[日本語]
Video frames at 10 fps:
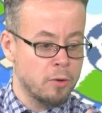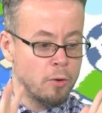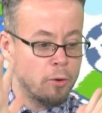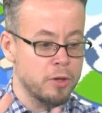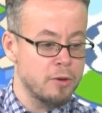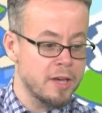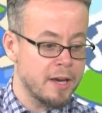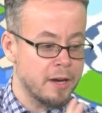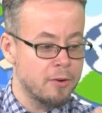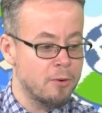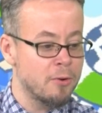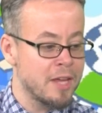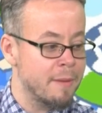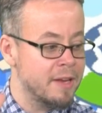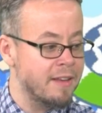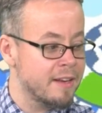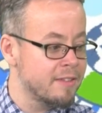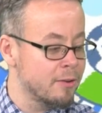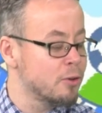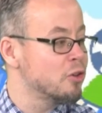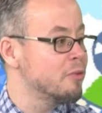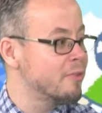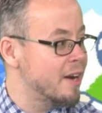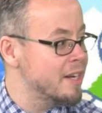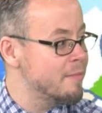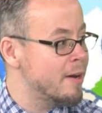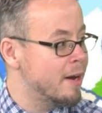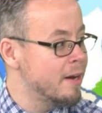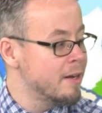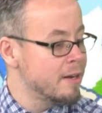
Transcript: こういう企画をやめたりすることもあれば